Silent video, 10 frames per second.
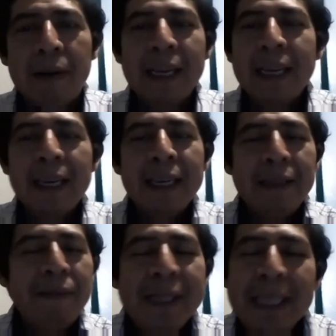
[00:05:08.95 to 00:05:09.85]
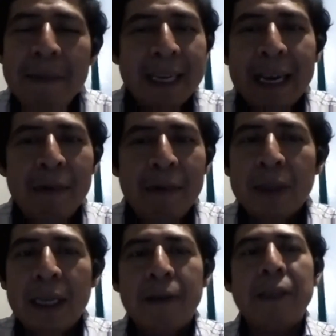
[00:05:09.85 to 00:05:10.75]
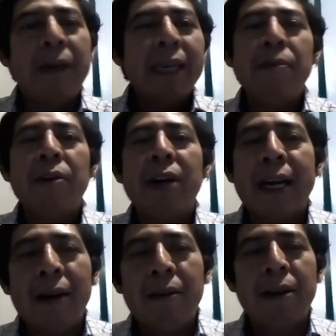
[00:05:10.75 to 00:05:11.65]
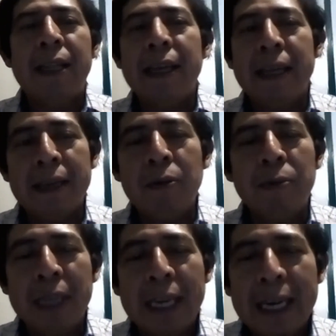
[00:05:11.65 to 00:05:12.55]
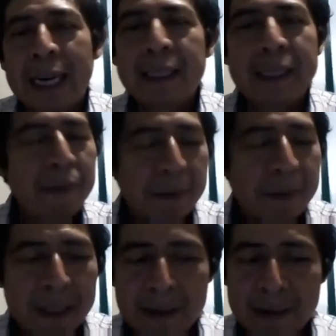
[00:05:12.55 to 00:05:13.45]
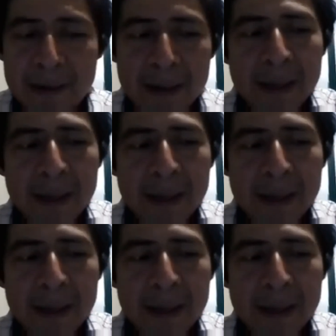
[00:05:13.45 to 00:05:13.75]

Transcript: difícilmente alguien que hable un zapoteco se va a equivocar a la hora de comunicarse, simplemente